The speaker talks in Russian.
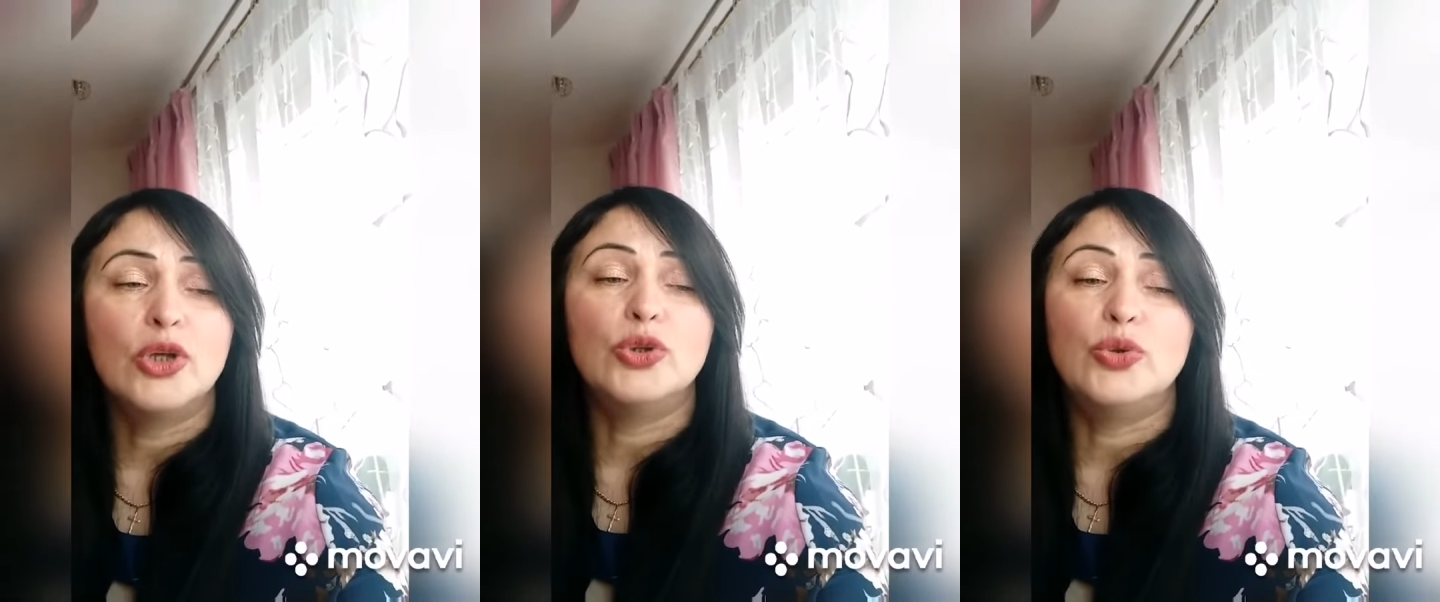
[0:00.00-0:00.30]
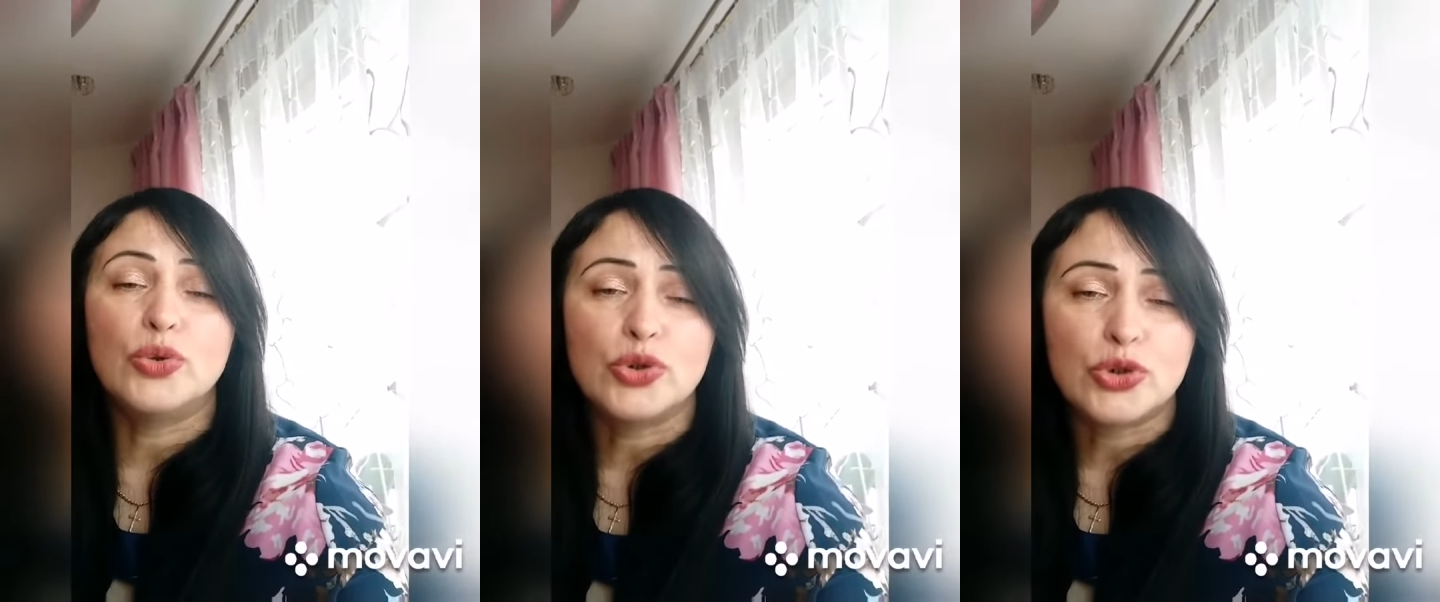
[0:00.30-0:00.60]

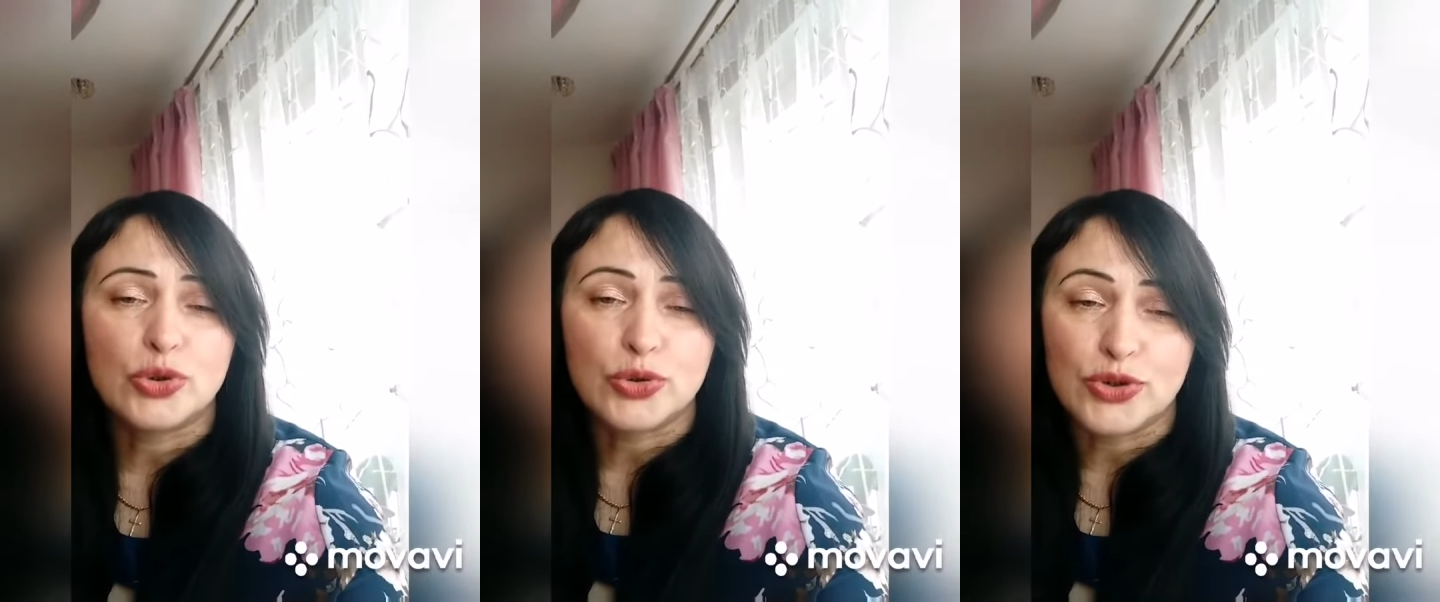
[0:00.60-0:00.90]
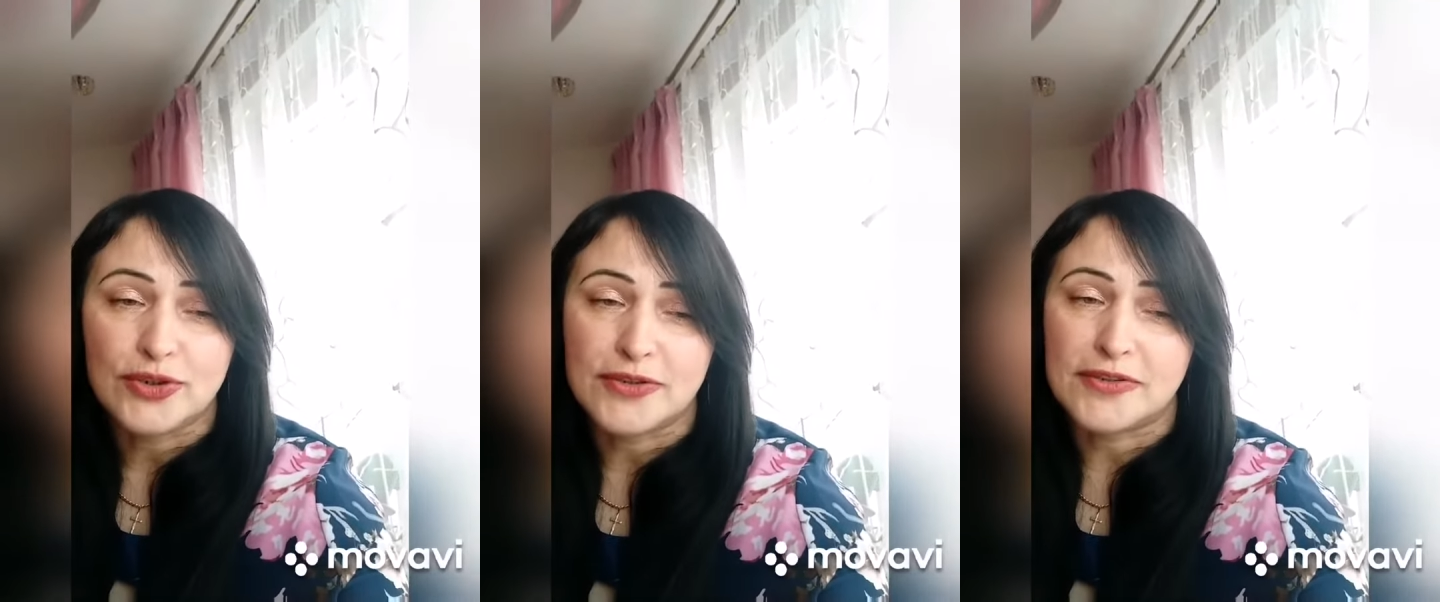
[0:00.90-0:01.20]
дождь
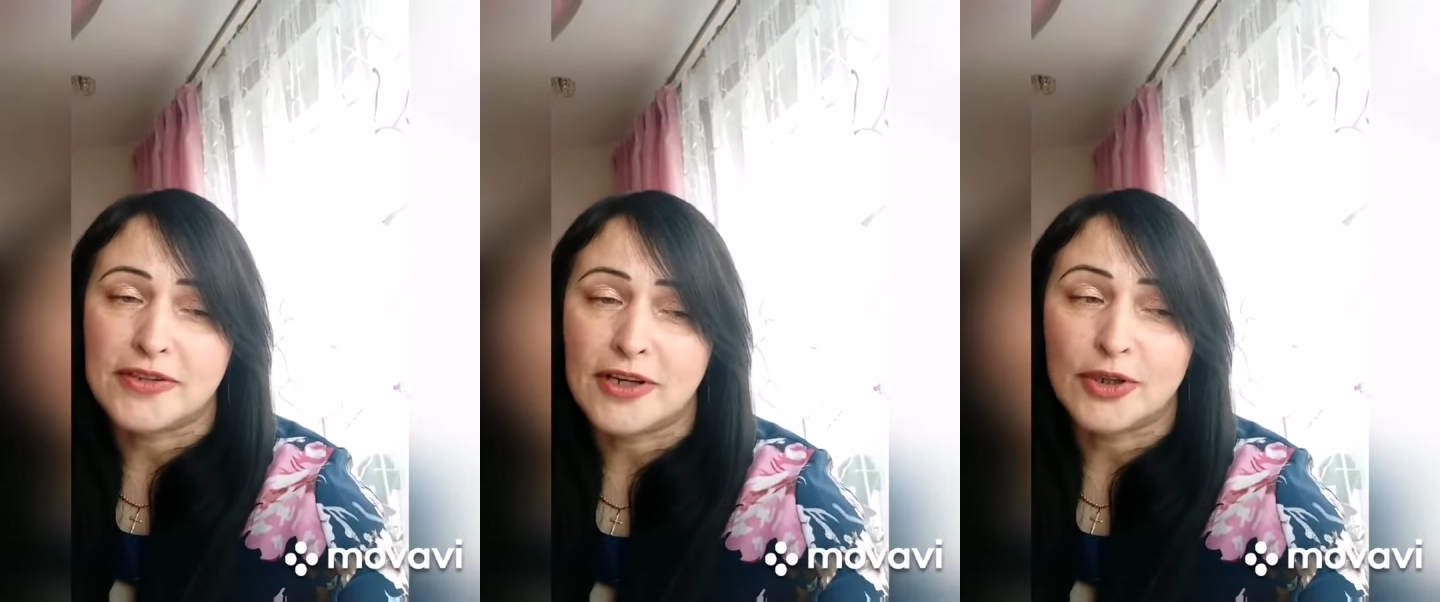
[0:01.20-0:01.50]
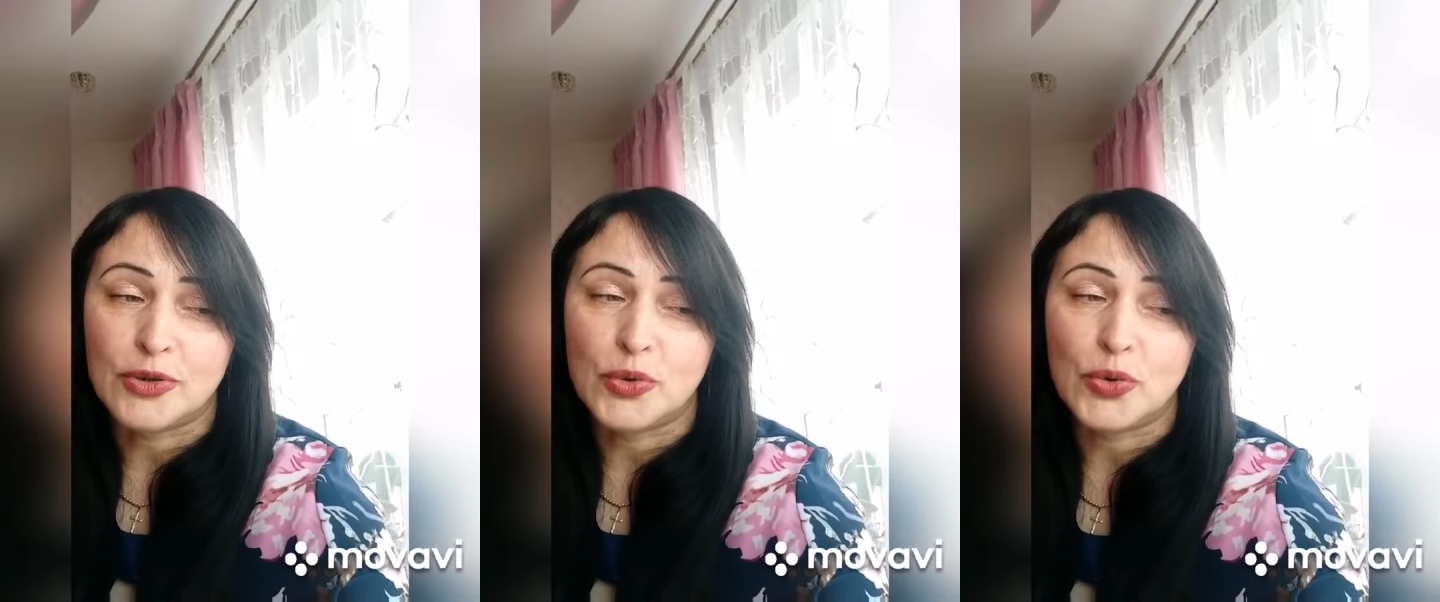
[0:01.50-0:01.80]
стучится за
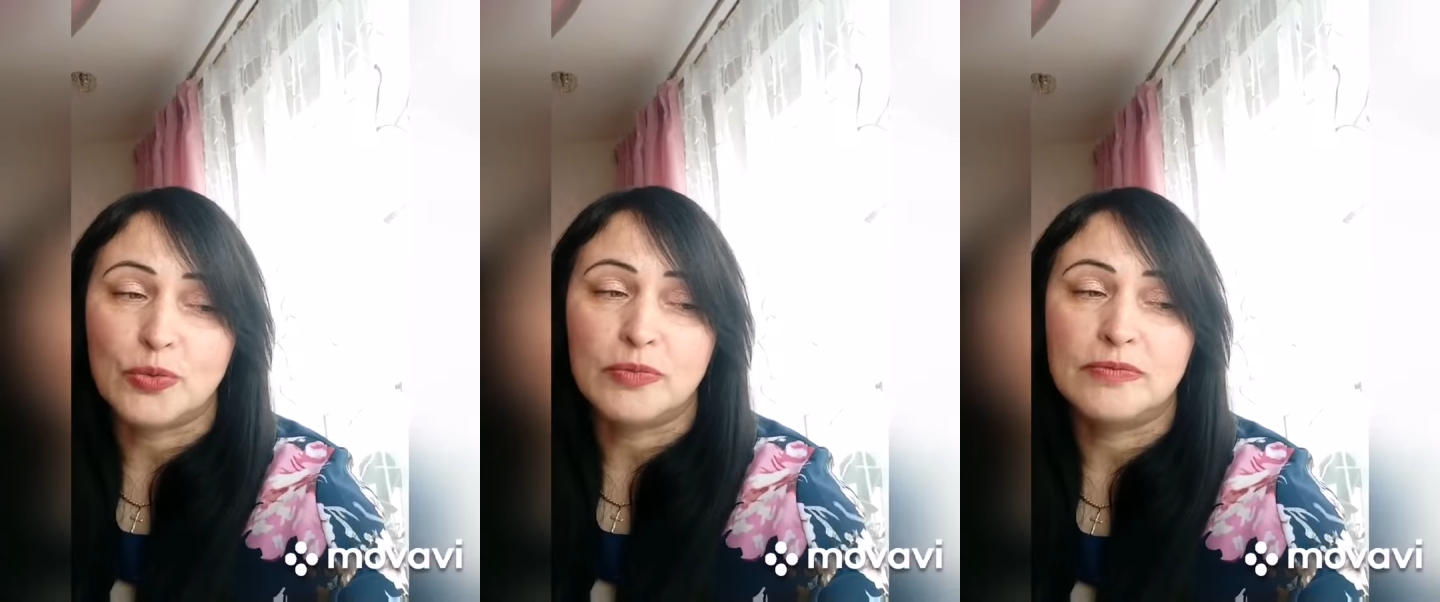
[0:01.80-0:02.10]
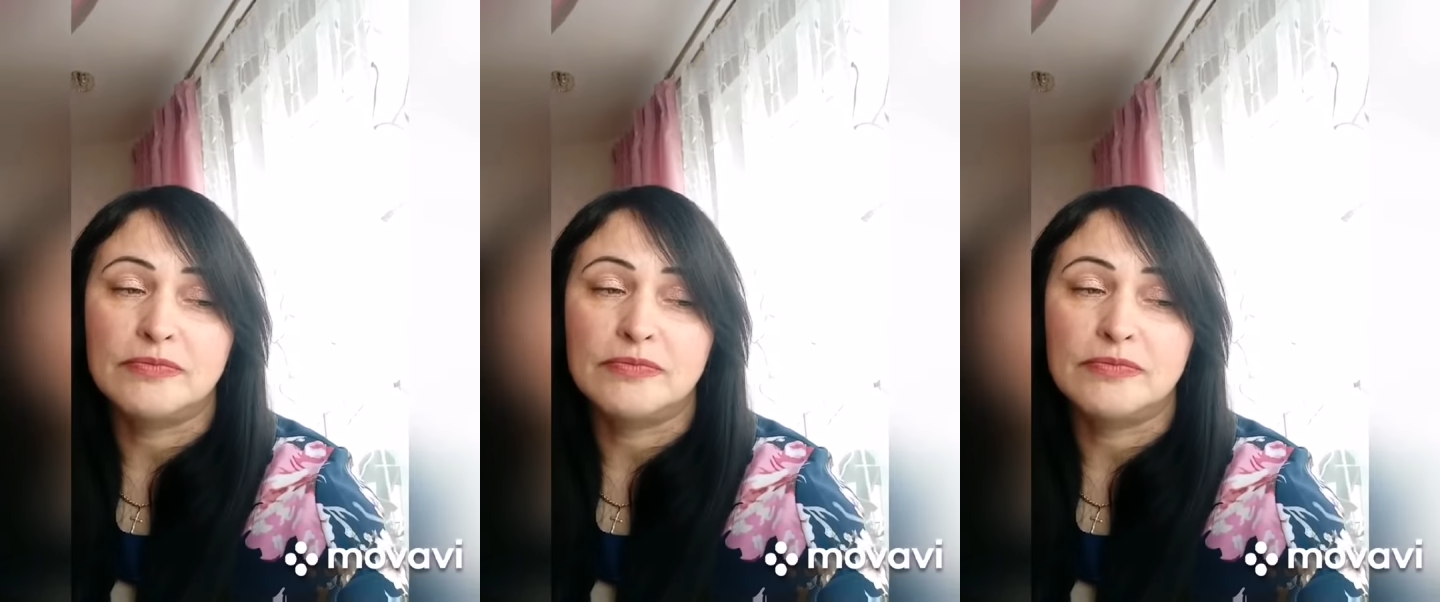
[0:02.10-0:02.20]
окном.